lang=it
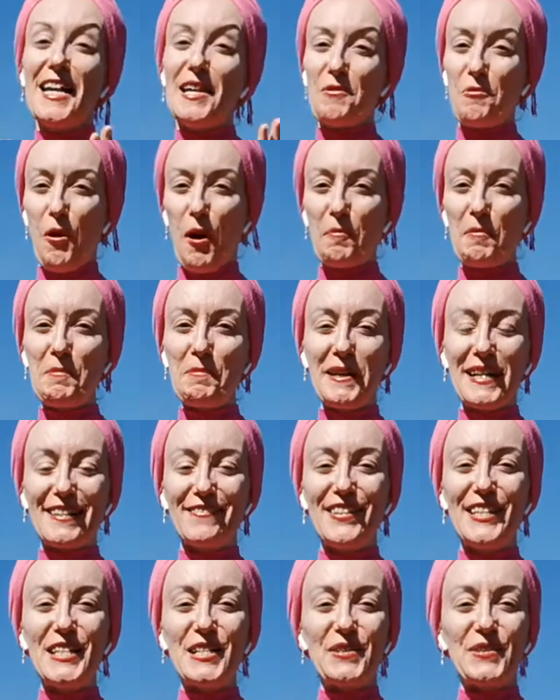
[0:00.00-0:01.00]
e uomo
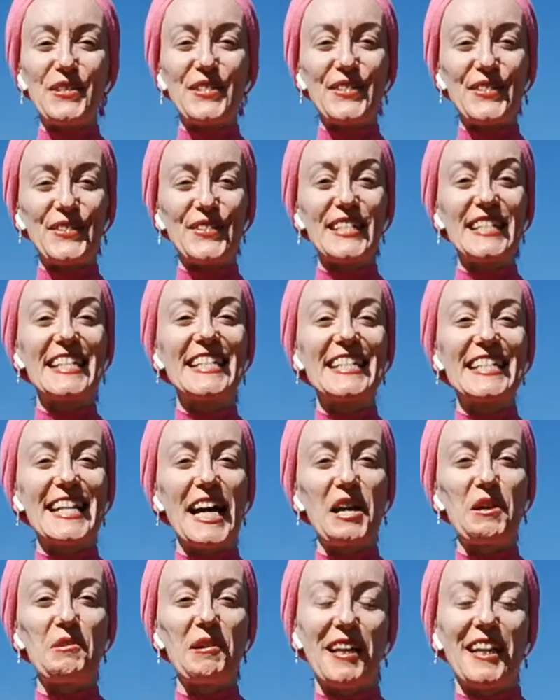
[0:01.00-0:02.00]
meraviglioso se
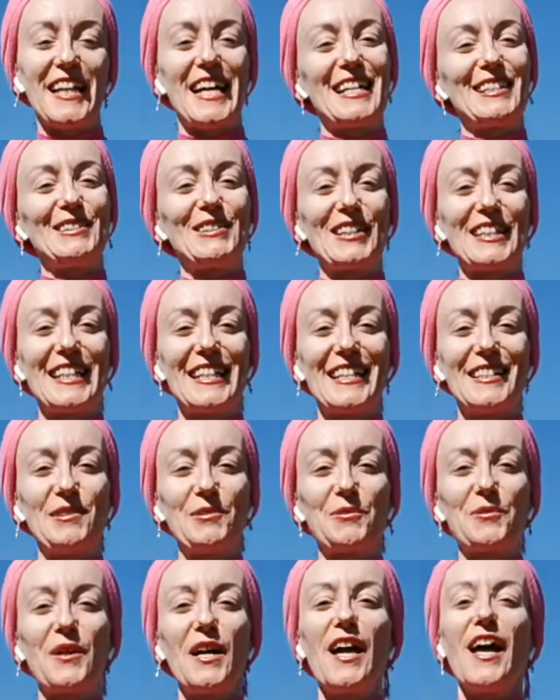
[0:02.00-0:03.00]
stai guardando anche
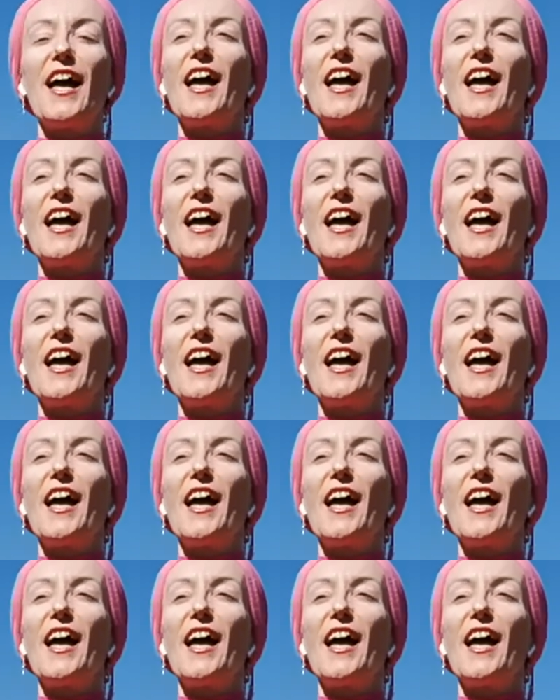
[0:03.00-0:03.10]
tu.